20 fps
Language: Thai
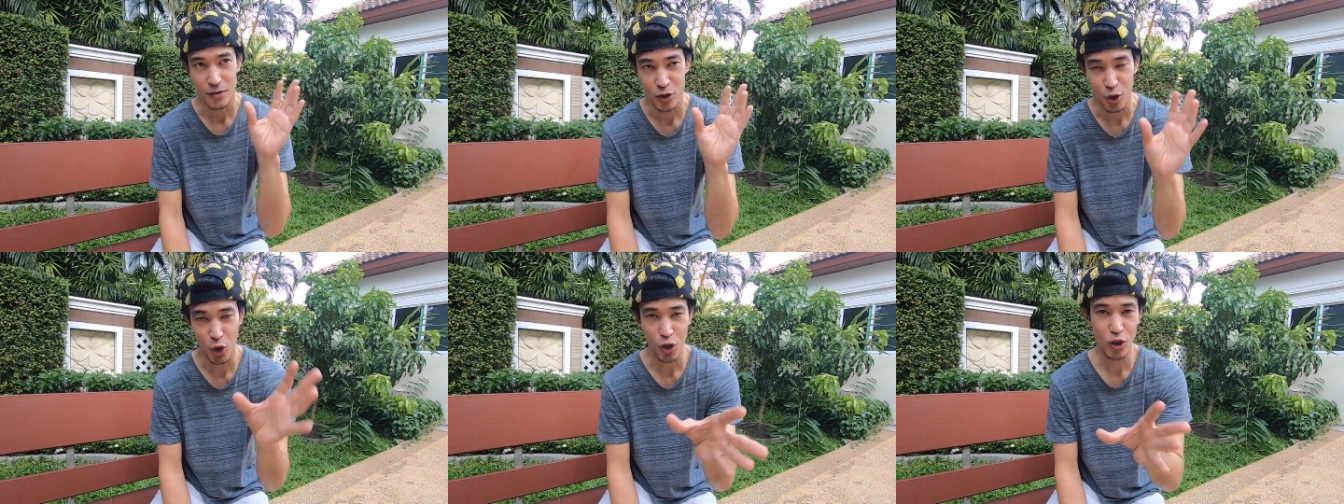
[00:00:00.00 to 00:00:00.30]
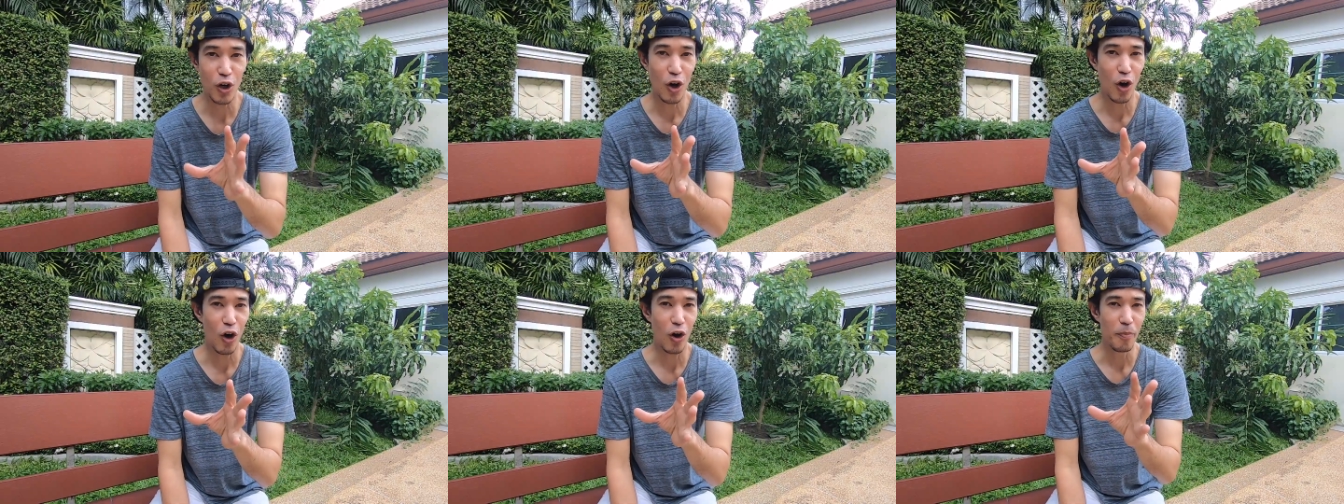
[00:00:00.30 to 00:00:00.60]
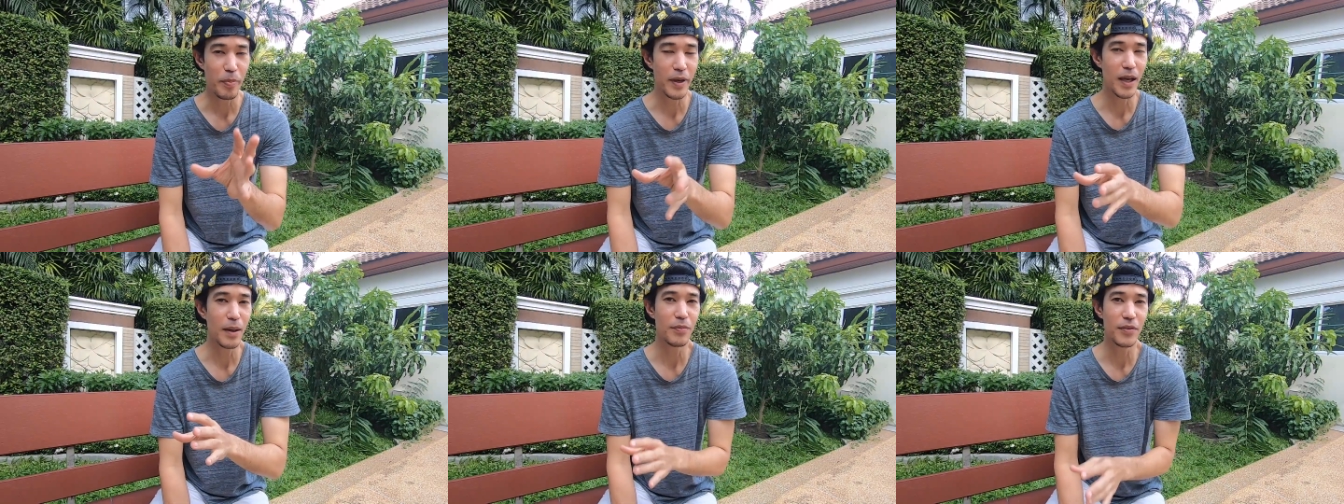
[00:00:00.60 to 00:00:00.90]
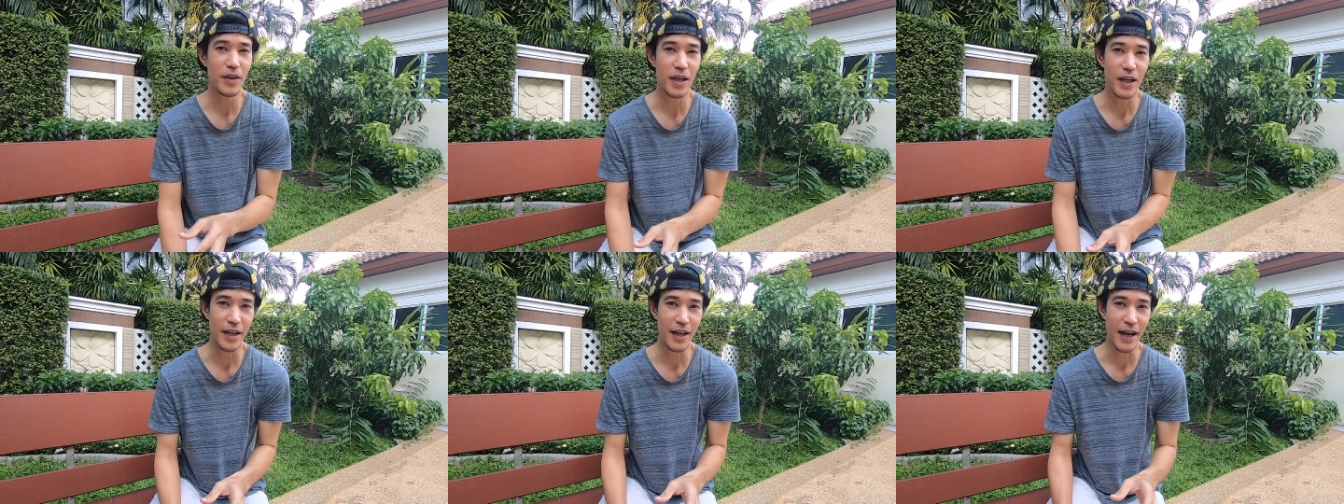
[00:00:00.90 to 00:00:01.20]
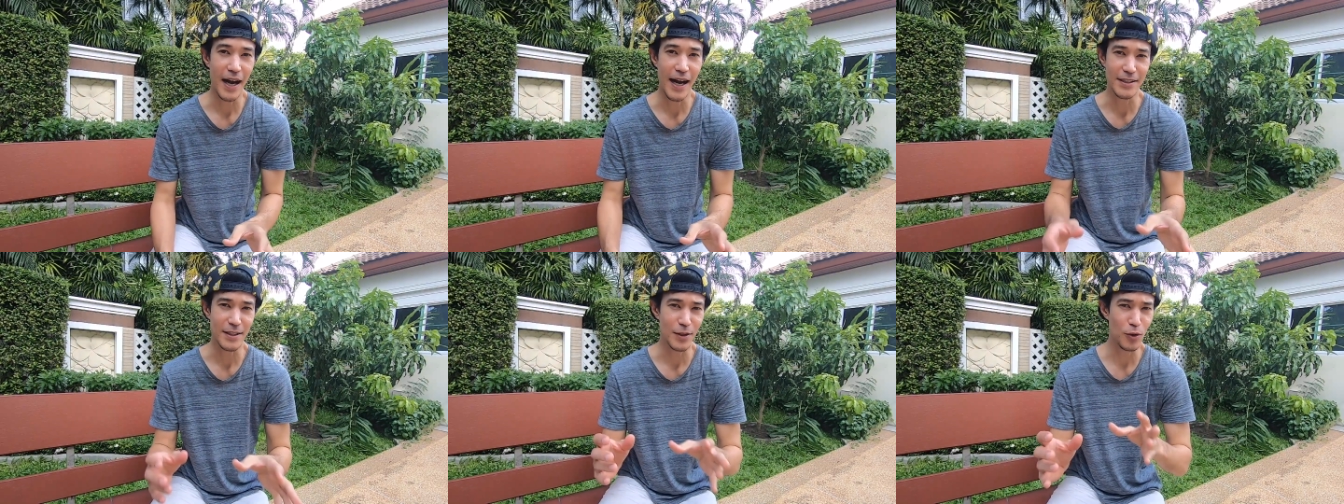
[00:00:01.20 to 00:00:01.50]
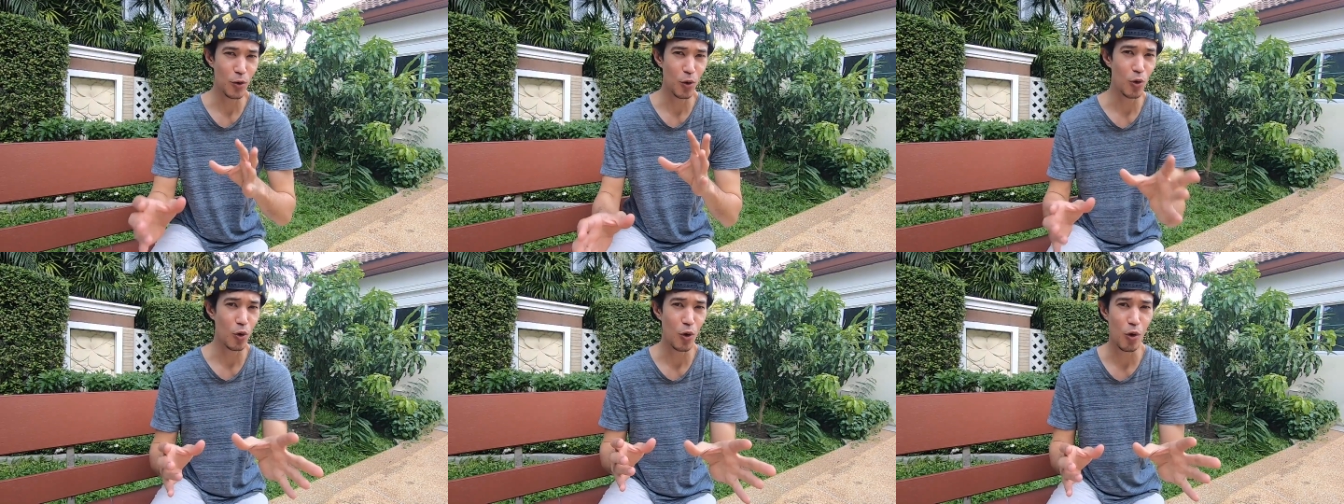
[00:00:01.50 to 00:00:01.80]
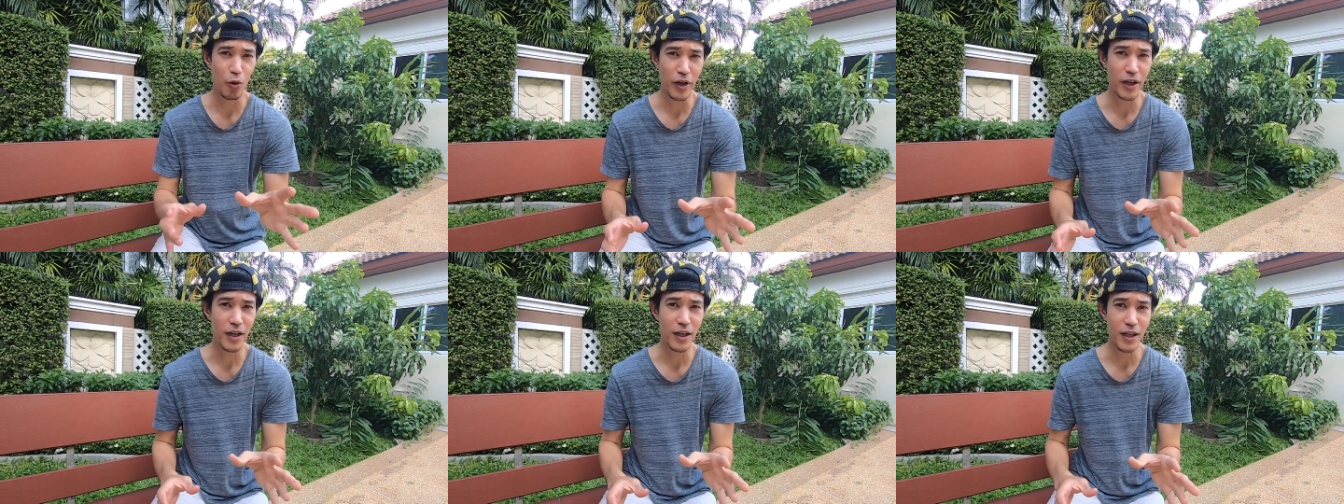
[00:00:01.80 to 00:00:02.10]
รถของ BMC เนี่ยอาจจะง
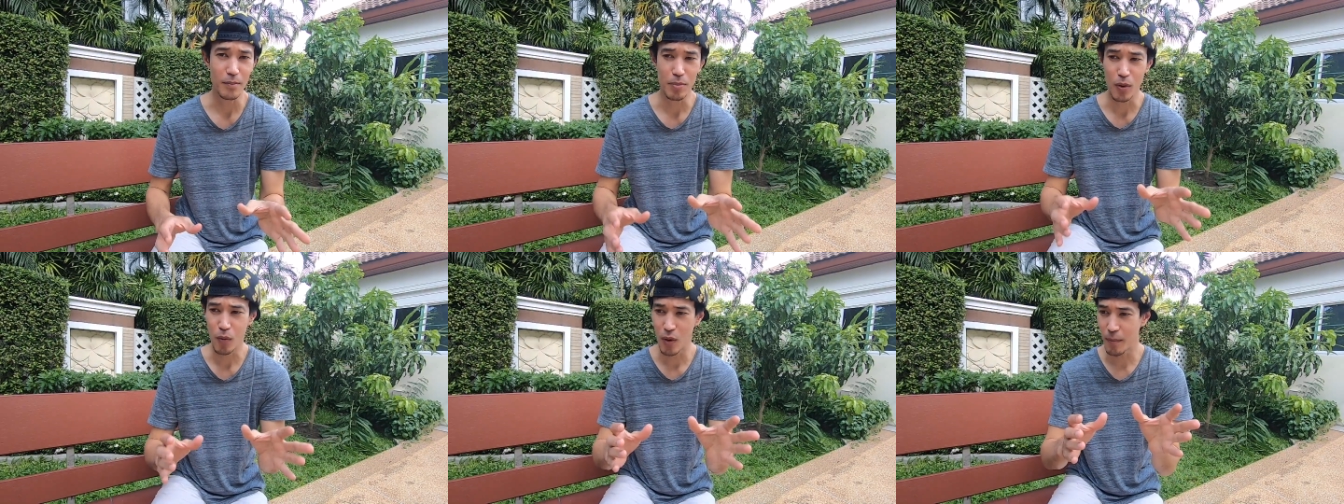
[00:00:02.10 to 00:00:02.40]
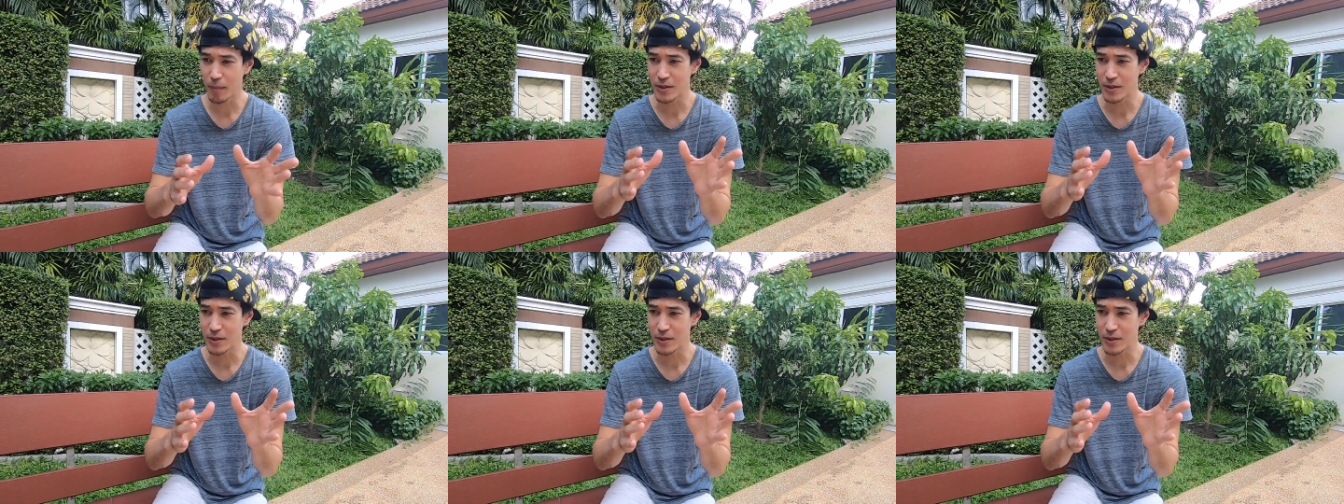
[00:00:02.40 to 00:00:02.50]
งๆ นิดนึง เพราะว่า